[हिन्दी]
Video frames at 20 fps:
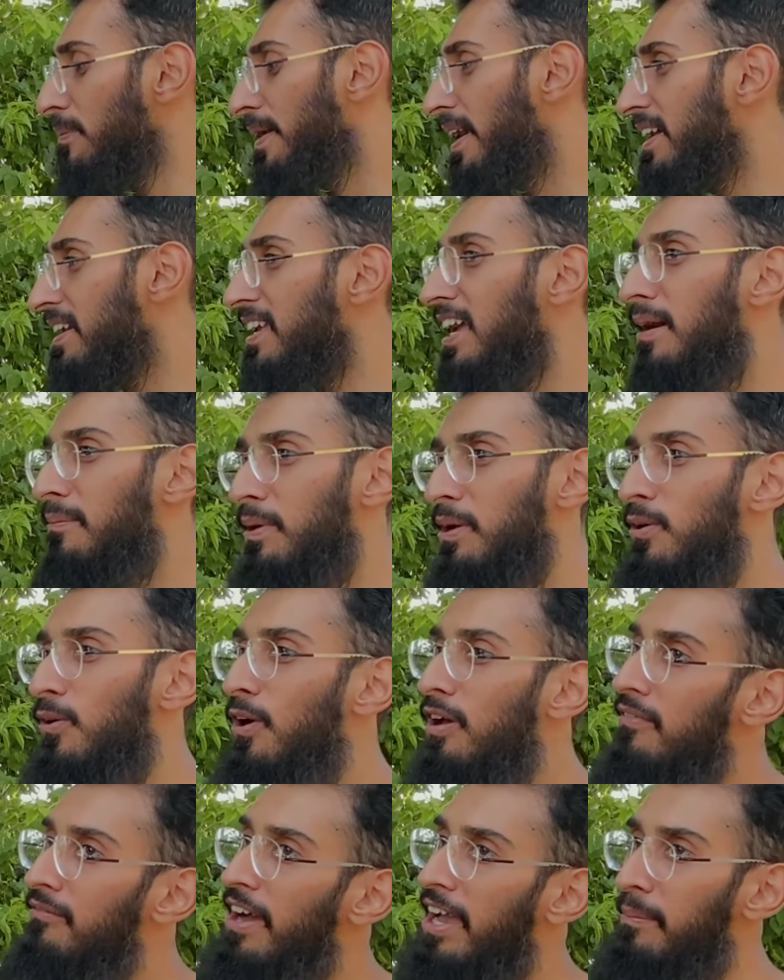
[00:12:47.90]
बैठ के आप एक
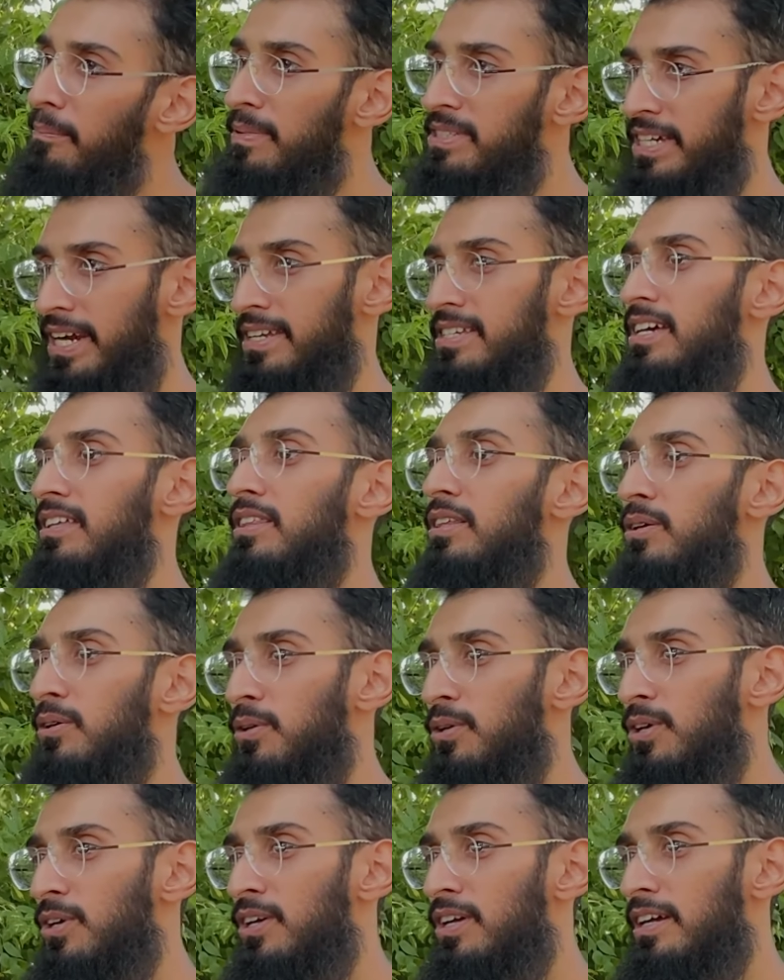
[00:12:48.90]
और वाइब में चले जाते
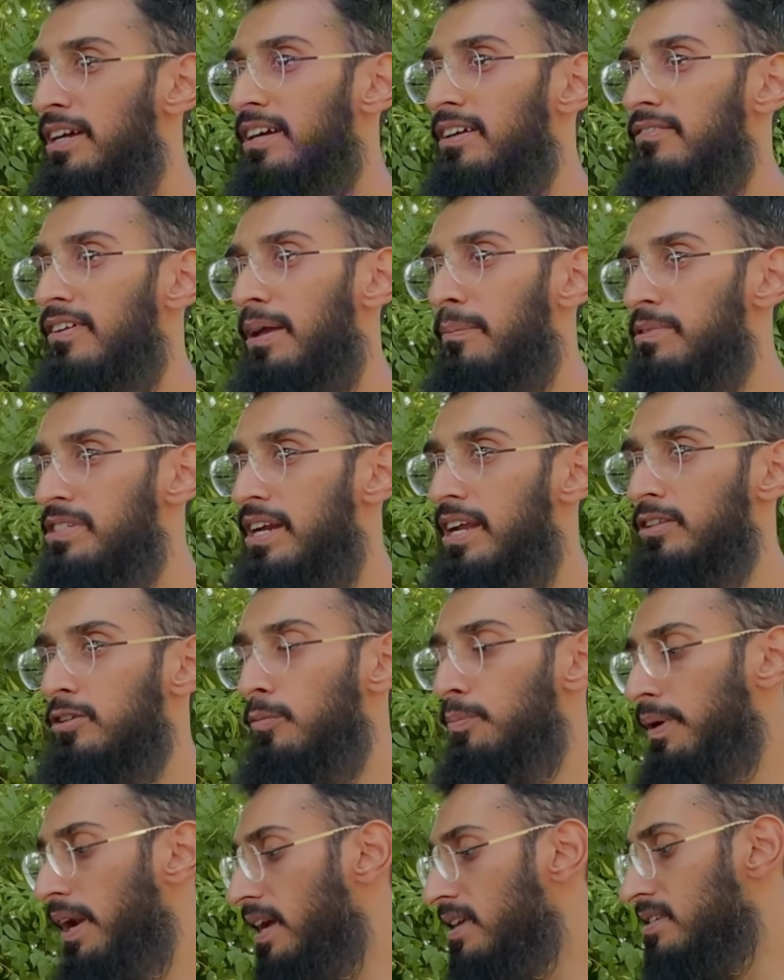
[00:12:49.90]
हो हाँ जी हाँ जी वाइब में
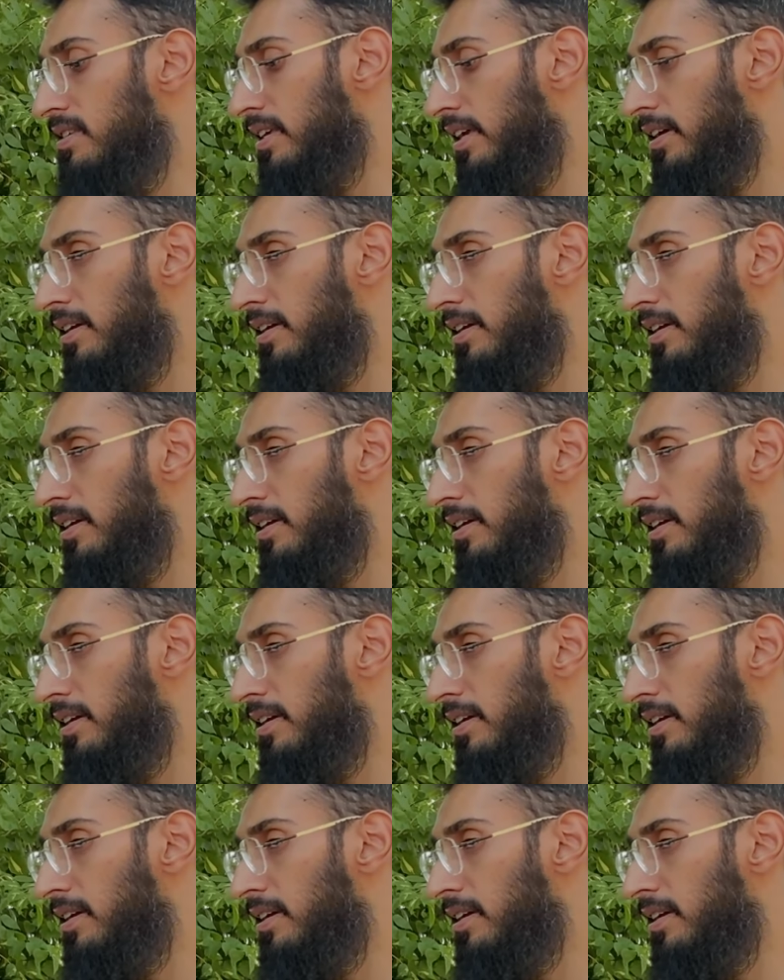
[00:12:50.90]
चले प्लस तो